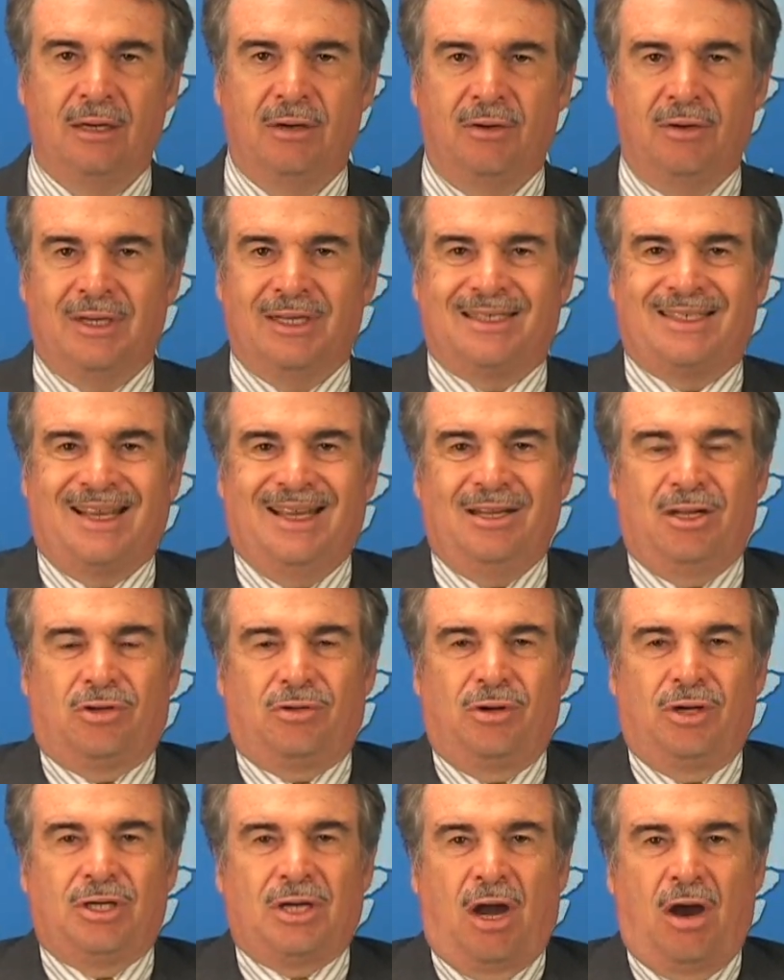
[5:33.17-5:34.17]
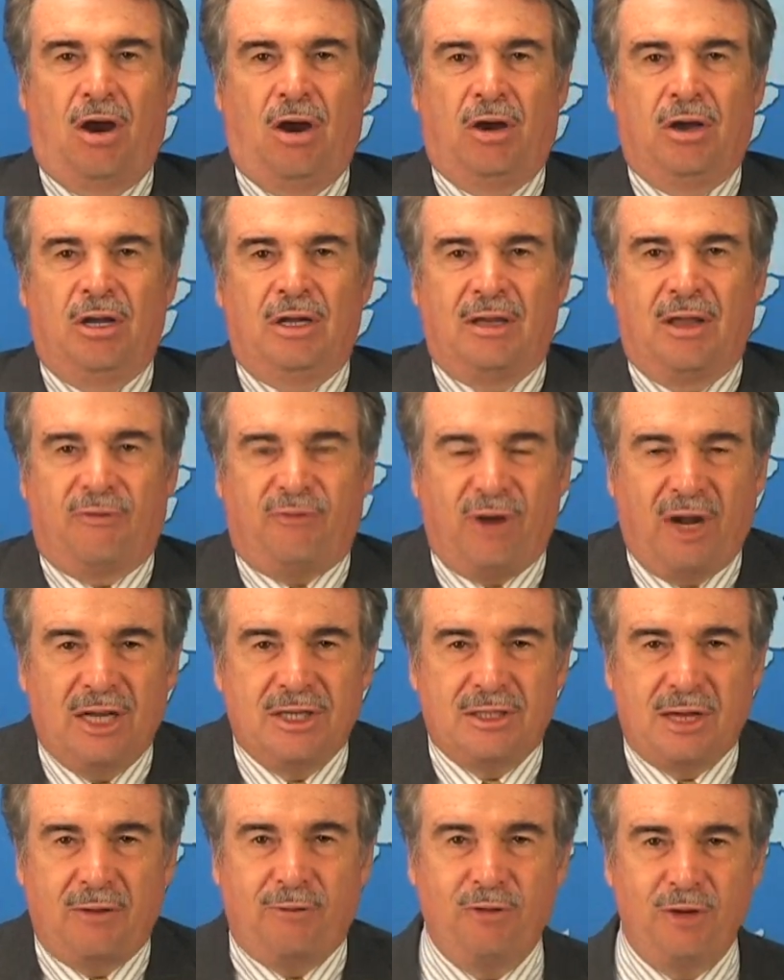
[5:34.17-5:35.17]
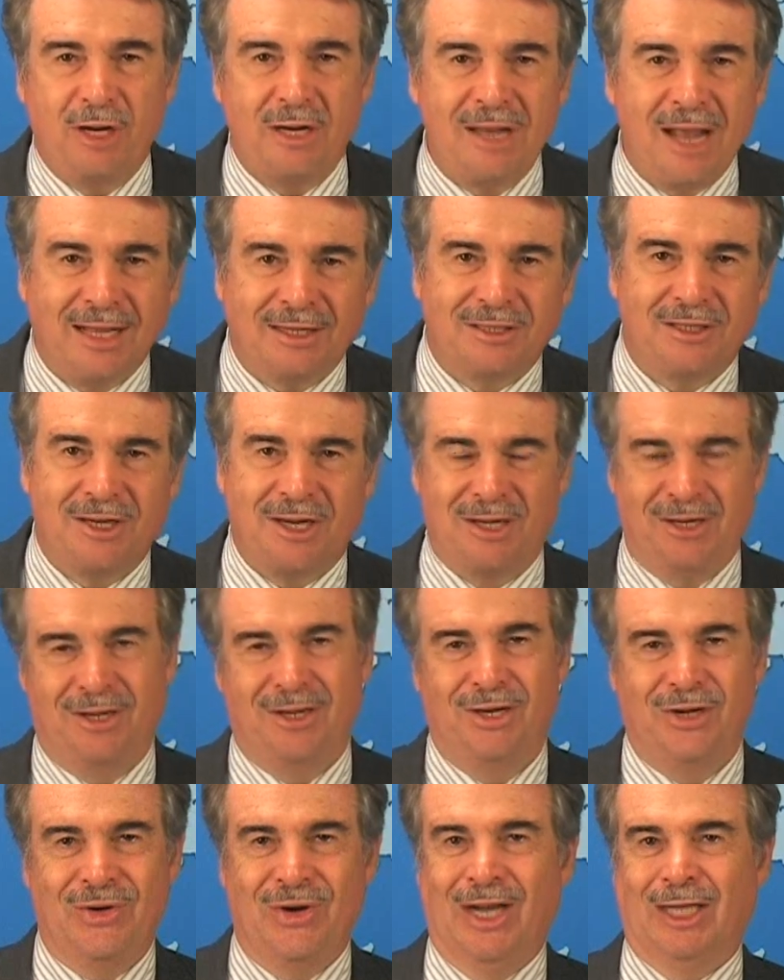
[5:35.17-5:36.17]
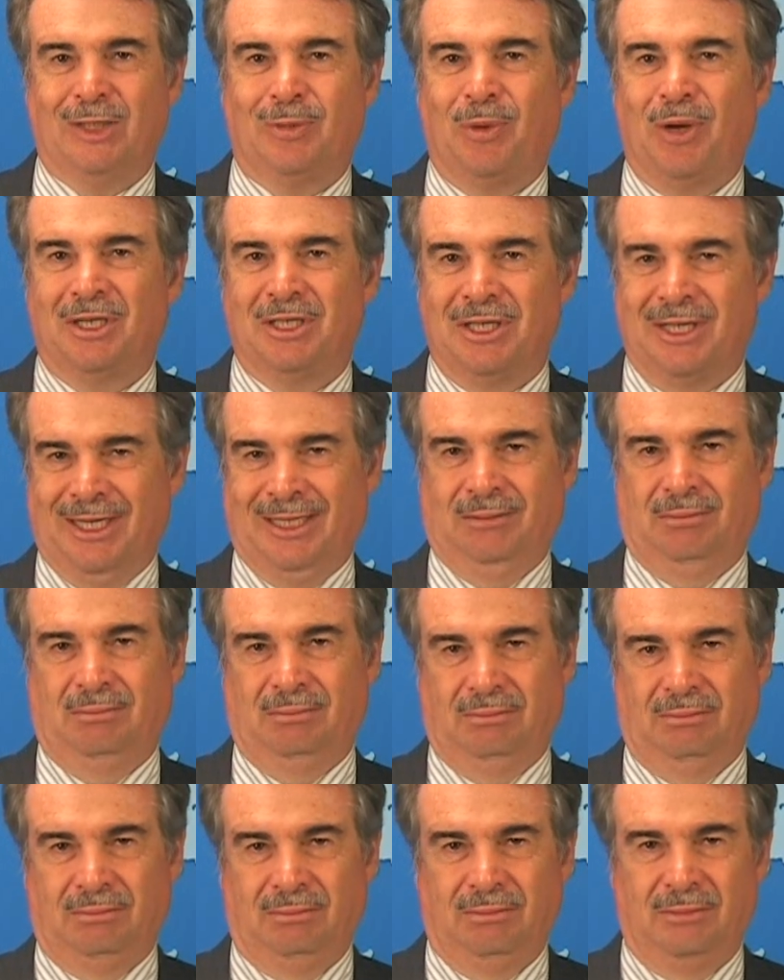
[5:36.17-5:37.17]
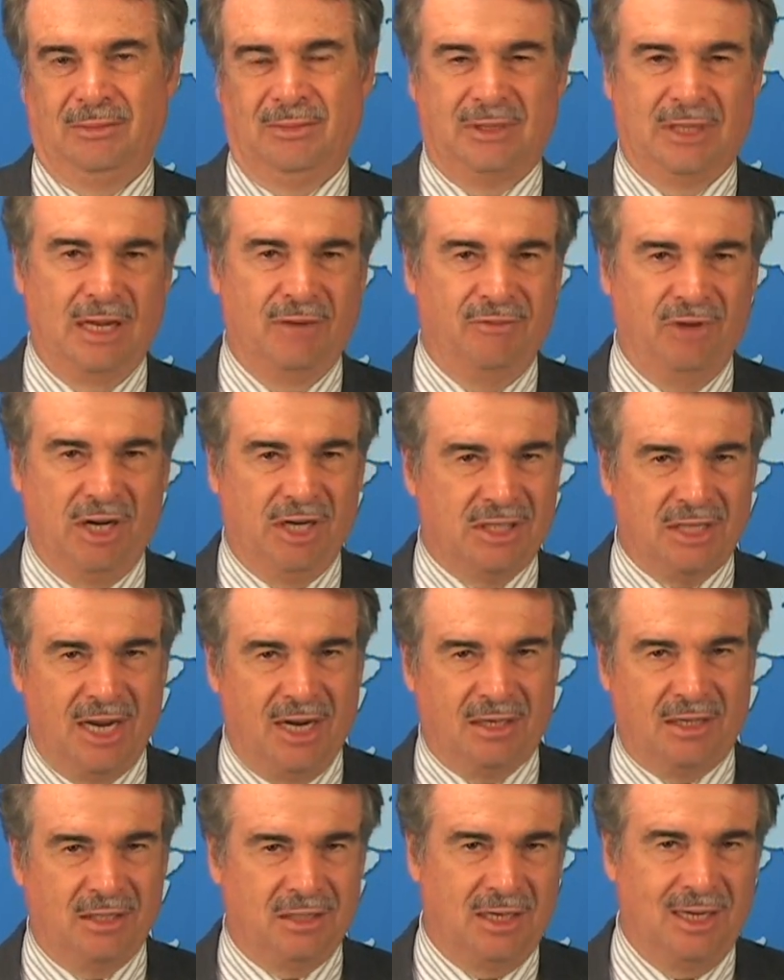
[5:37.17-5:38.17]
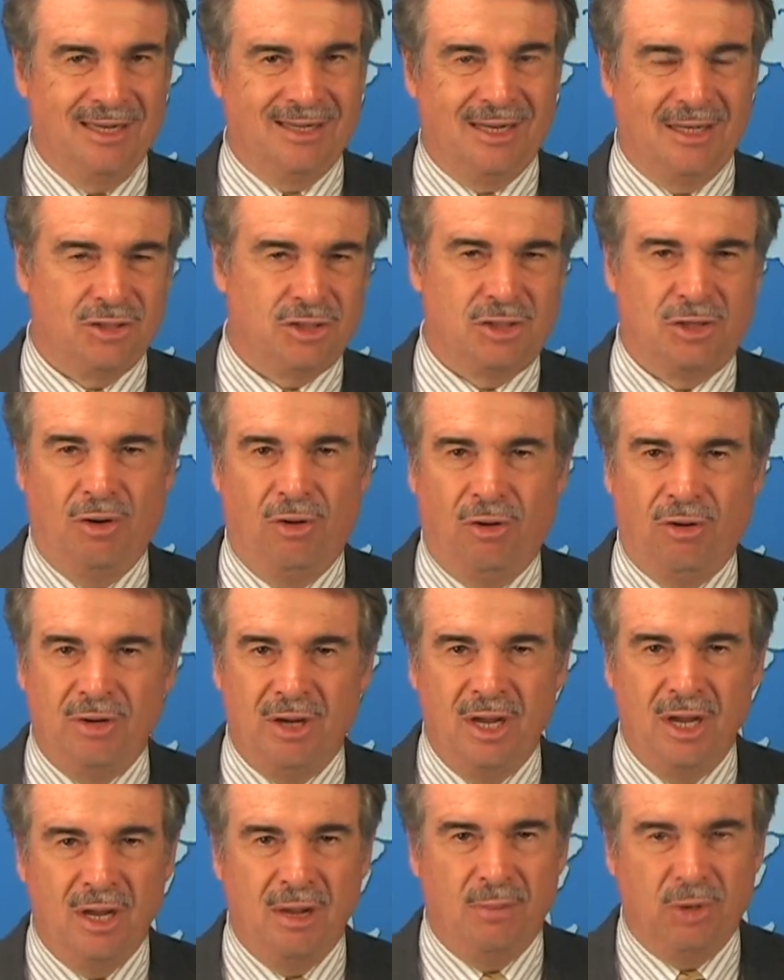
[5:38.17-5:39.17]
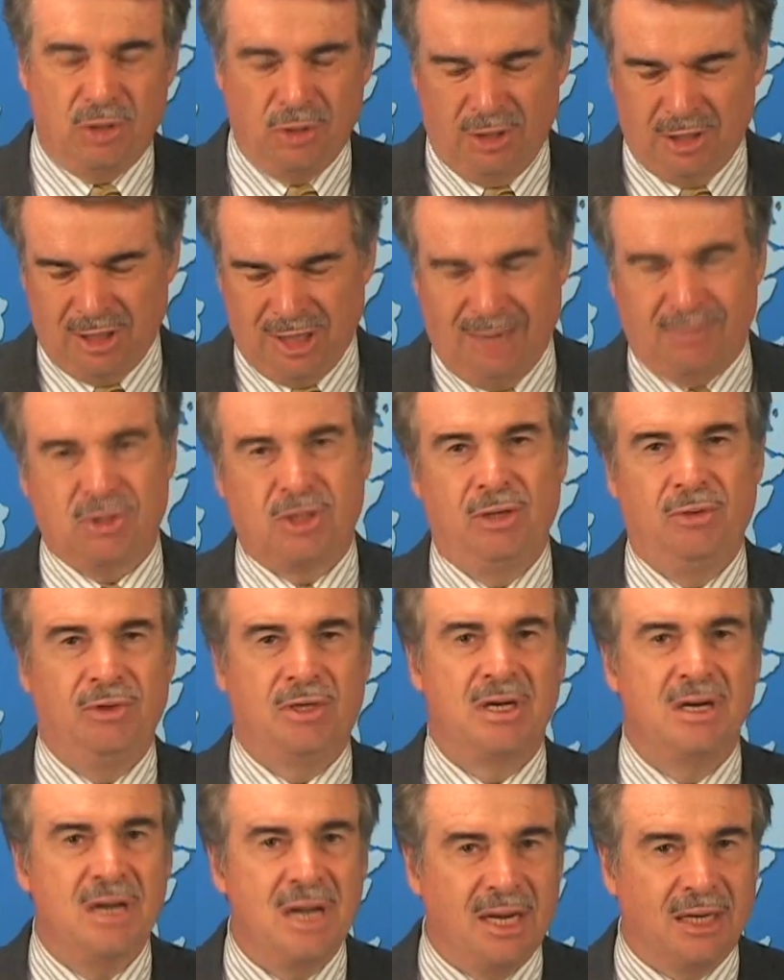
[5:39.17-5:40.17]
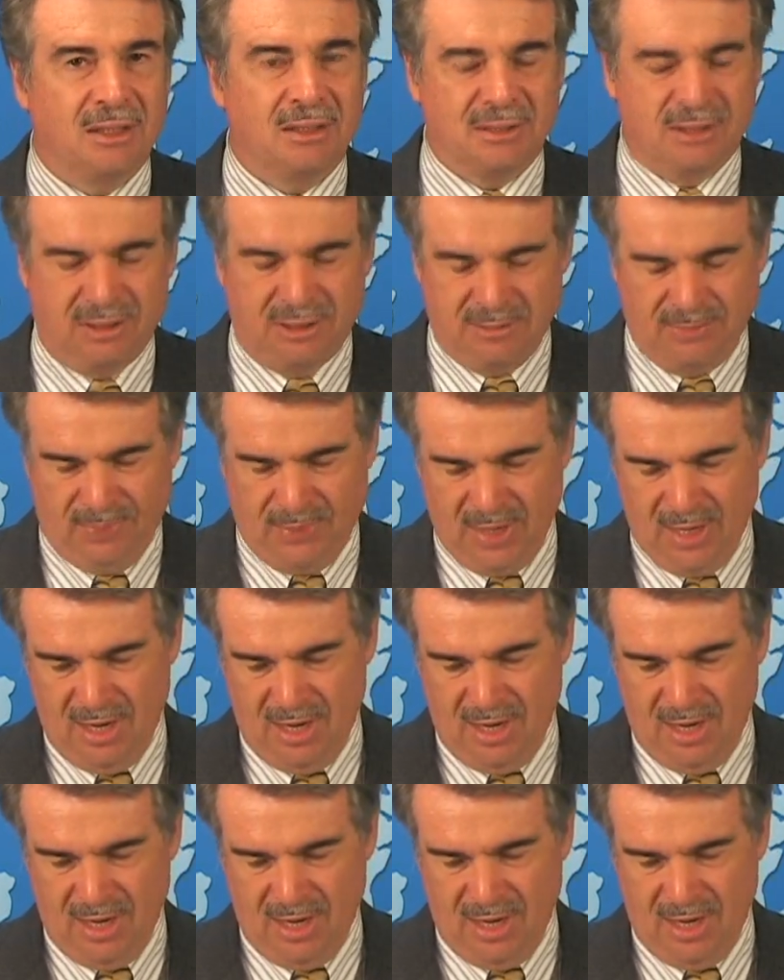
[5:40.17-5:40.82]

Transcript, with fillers: Und das kann natürlich auch der Fall sein für den jetzigen US-Präsidenten. Denn wie gesagt, diese Intention bedeutet absolut nichts.